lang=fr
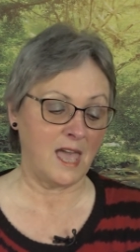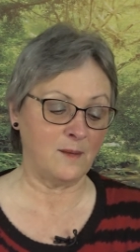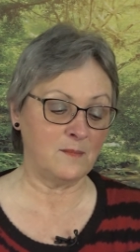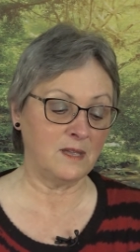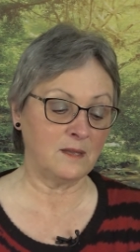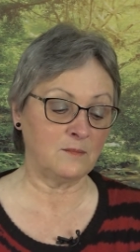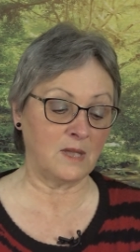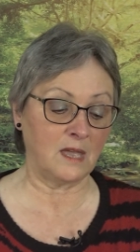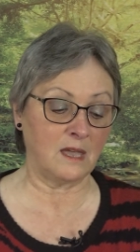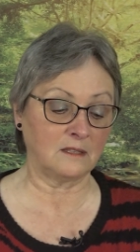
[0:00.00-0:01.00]
Aimer, eh
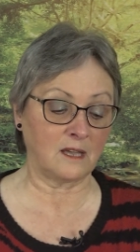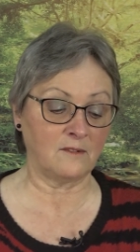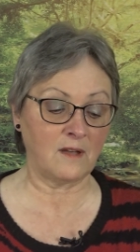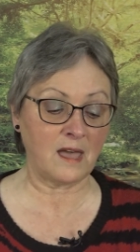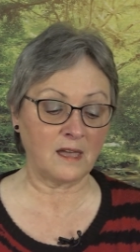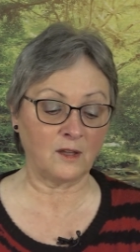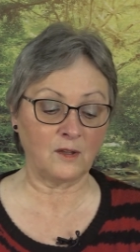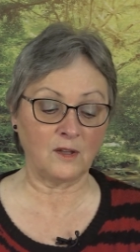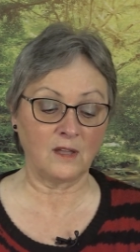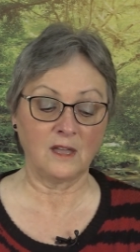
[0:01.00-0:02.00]
bien, à travers
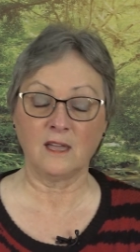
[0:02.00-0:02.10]
euh,